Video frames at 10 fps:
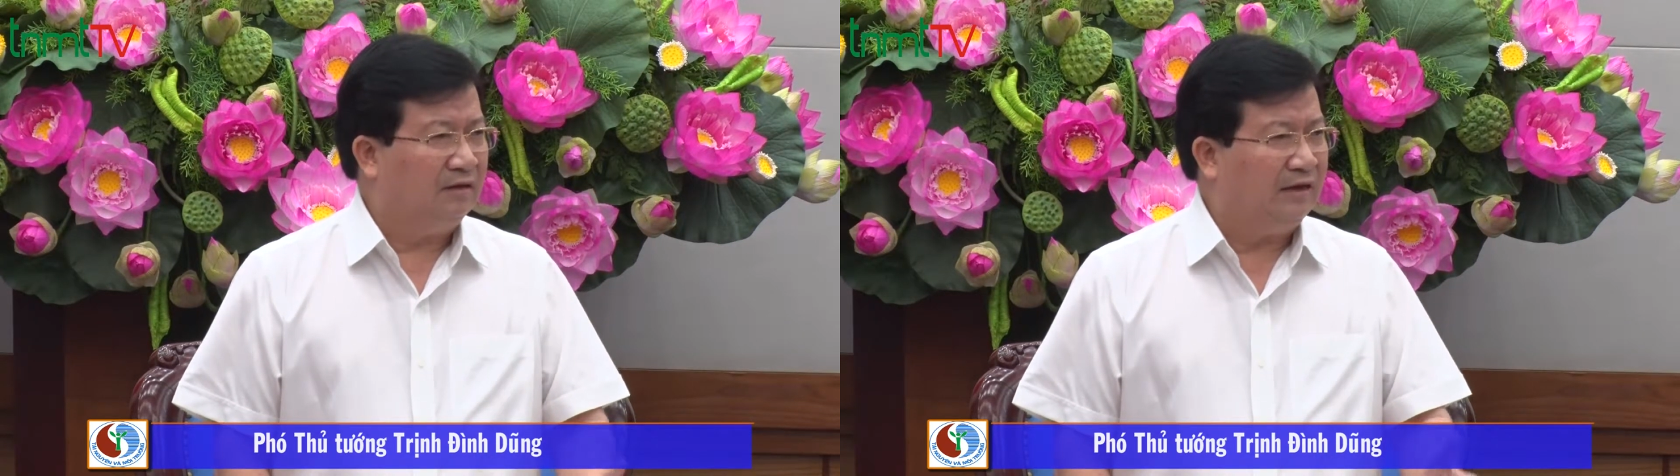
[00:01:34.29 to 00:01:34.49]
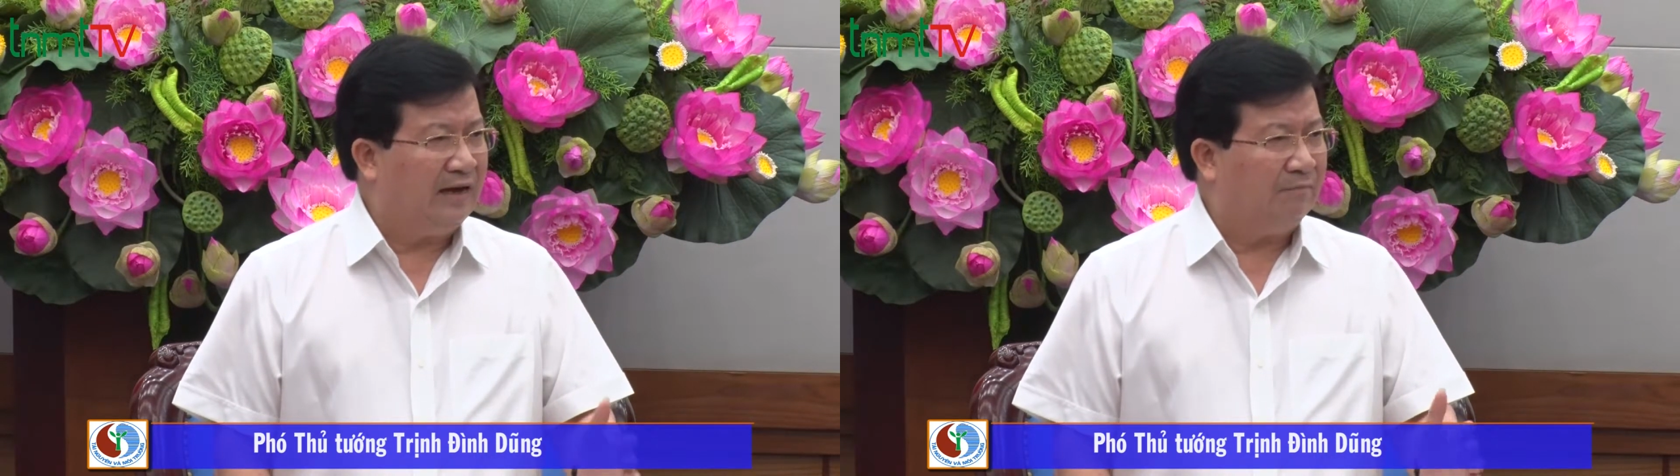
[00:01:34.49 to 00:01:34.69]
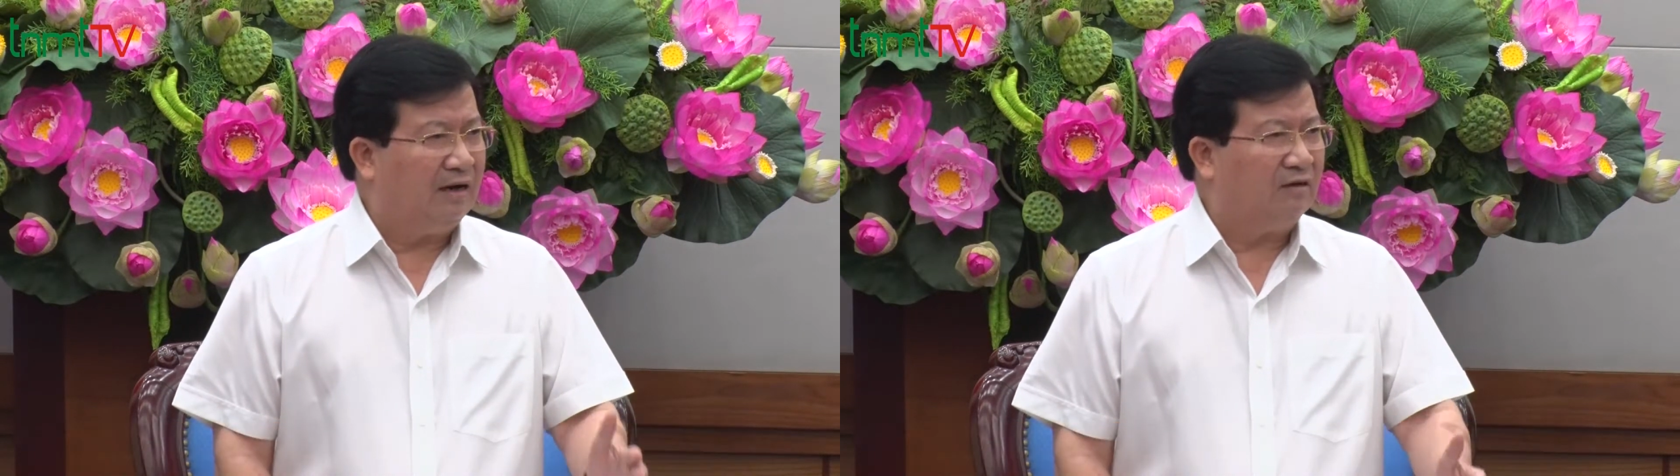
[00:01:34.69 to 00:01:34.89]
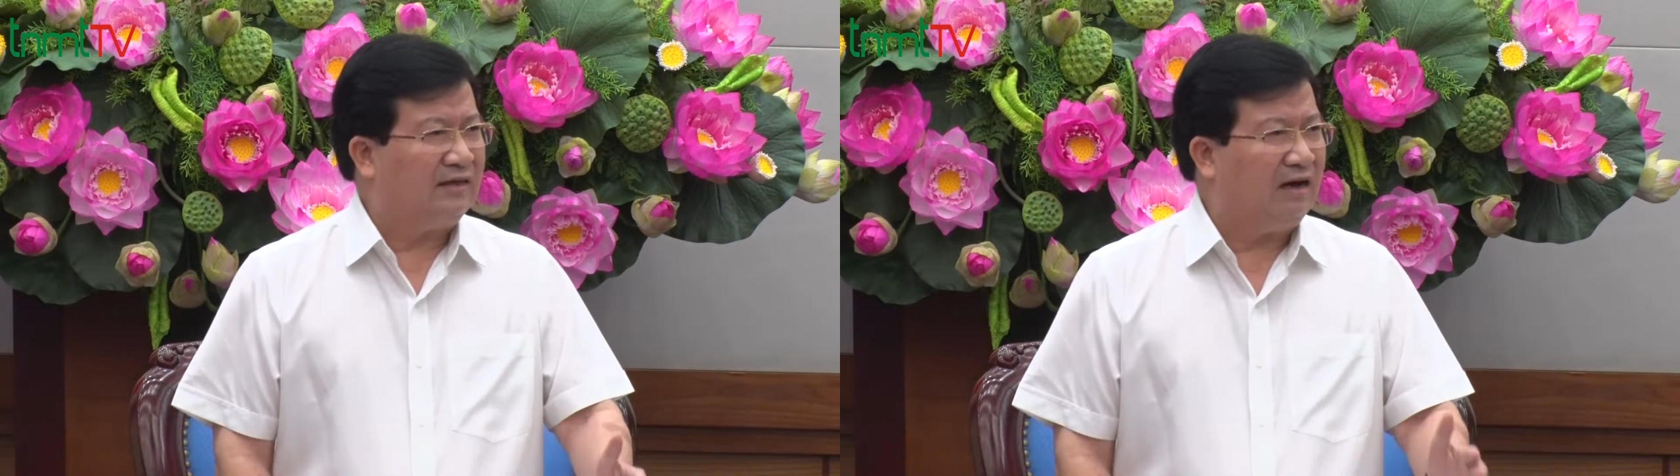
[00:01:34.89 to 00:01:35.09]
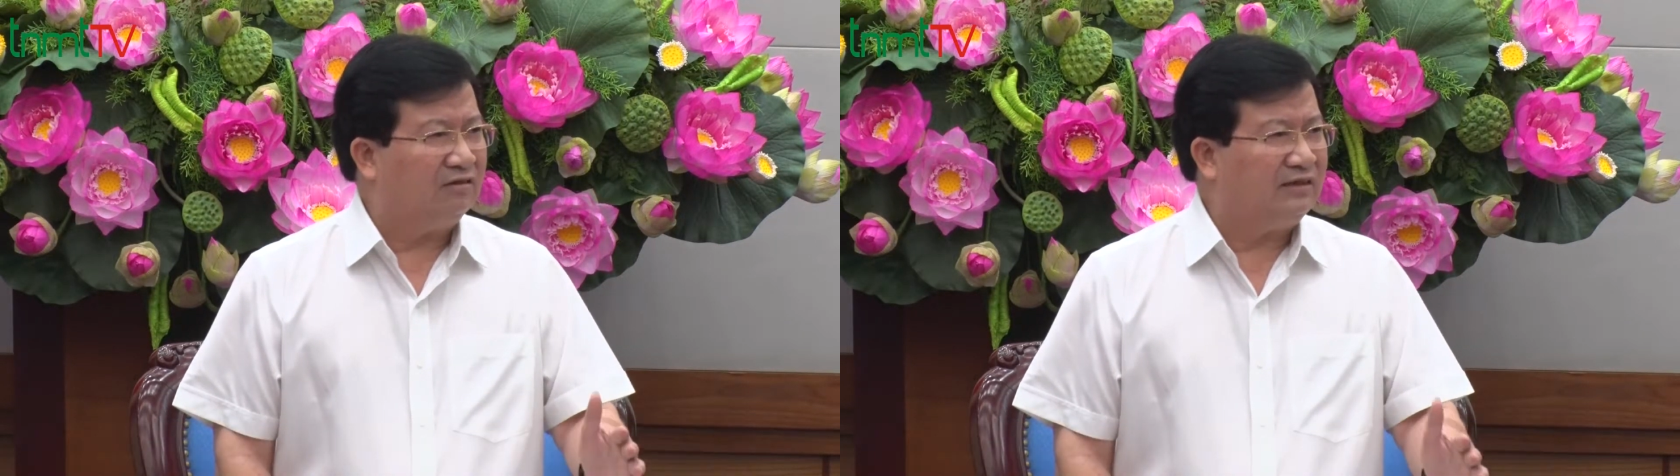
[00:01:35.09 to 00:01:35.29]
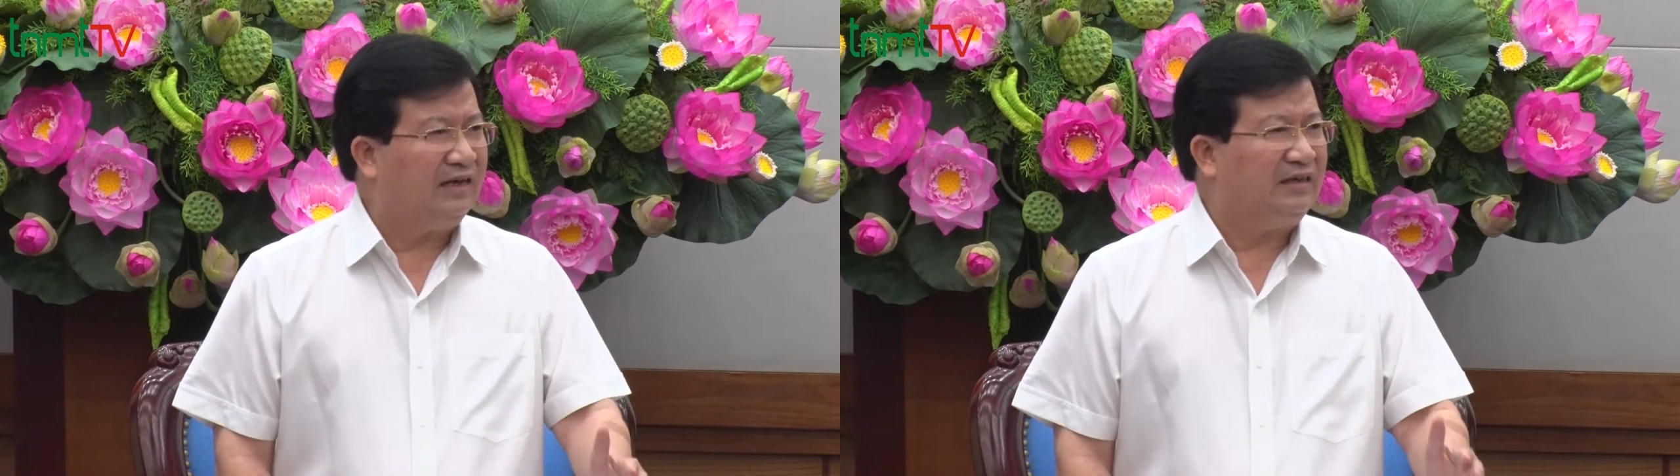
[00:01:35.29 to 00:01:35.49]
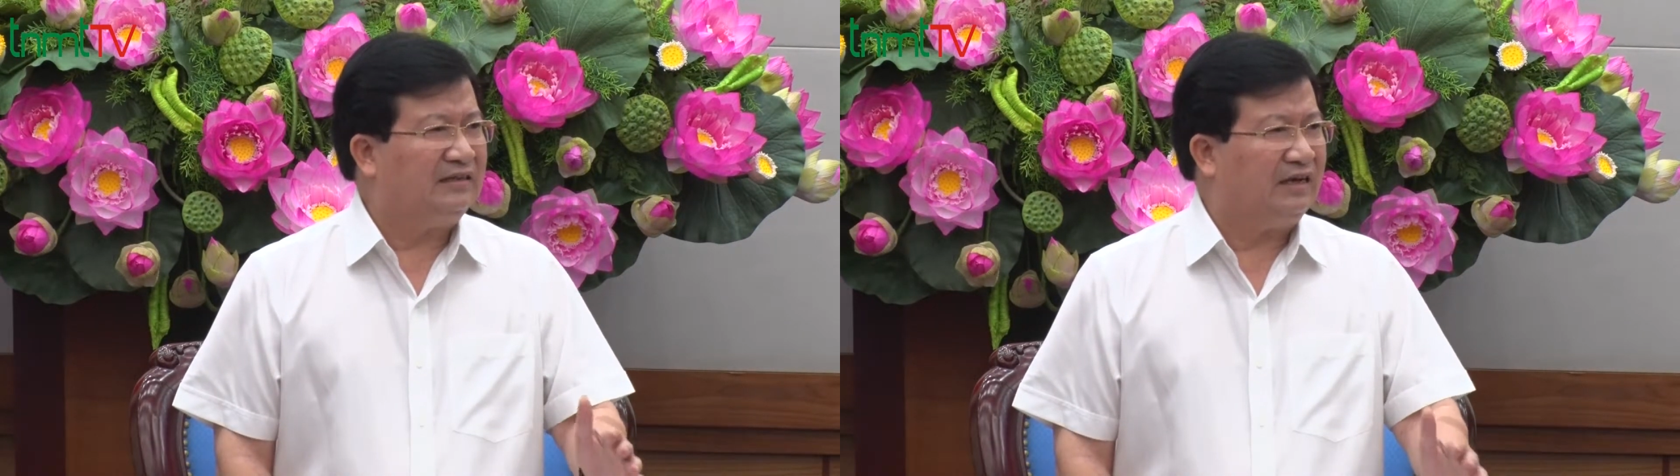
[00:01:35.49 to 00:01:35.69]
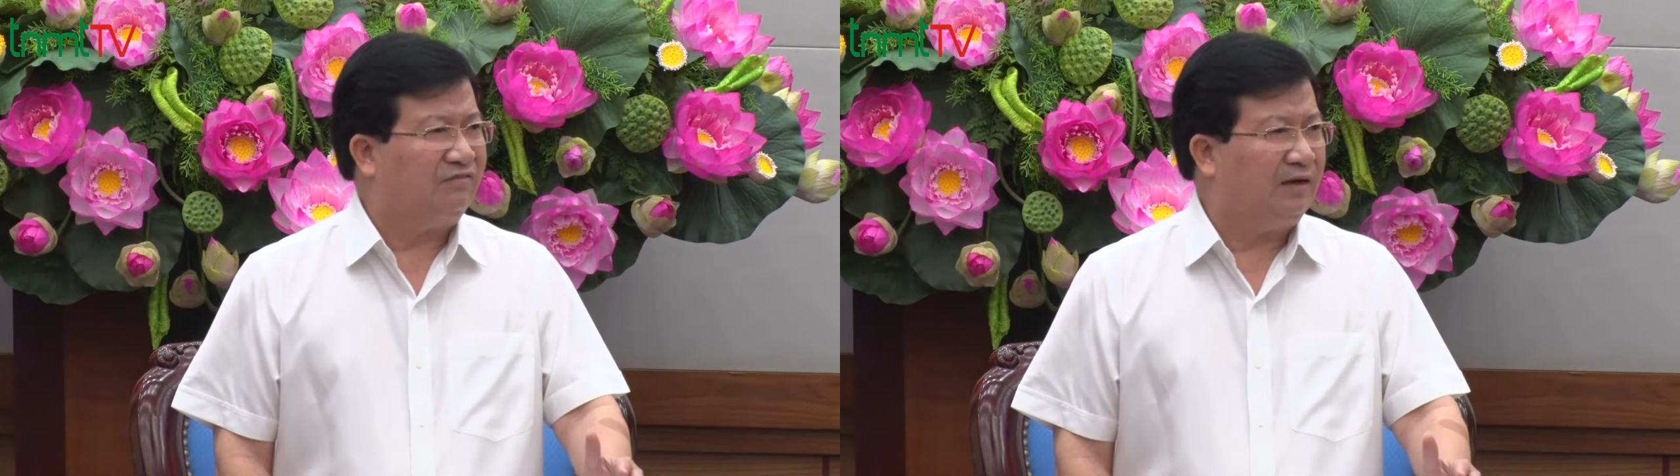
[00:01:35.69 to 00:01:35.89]
để đảm bảo tạo ra những
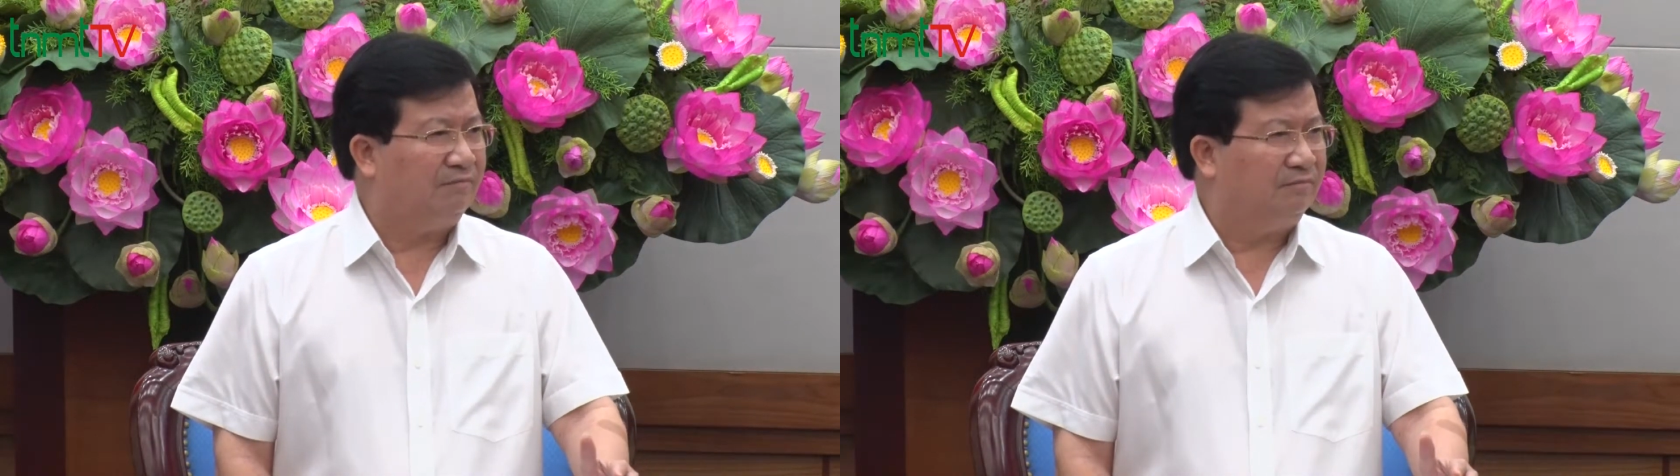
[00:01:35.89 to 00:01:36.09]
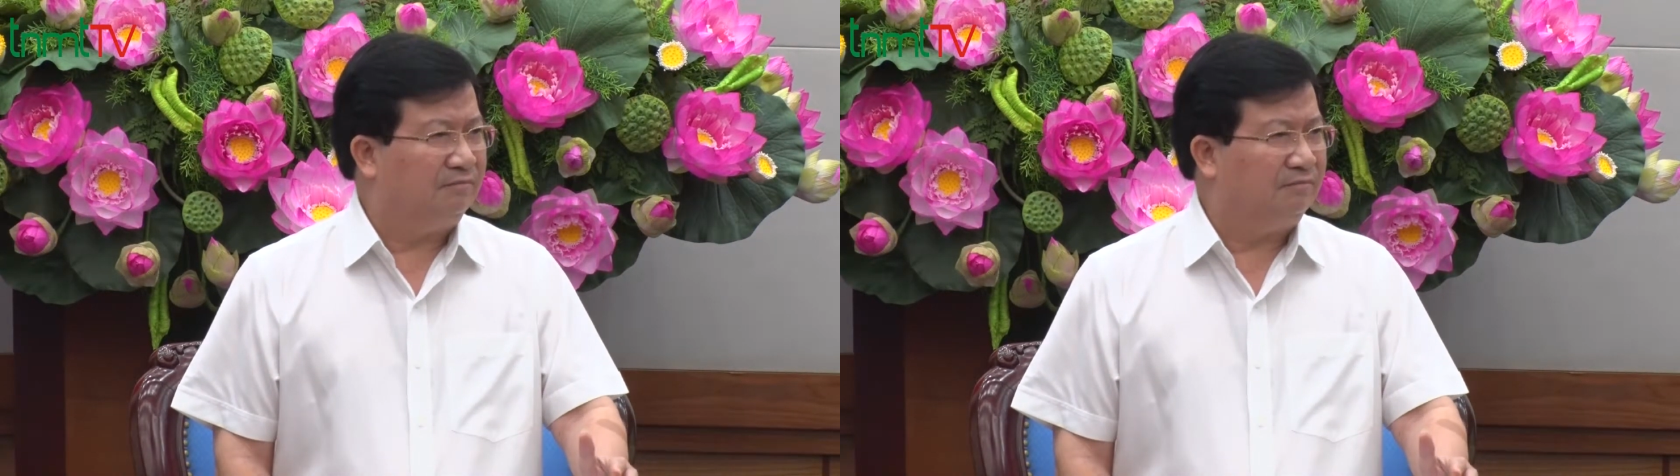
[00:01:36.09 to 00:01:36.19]
sản phẩm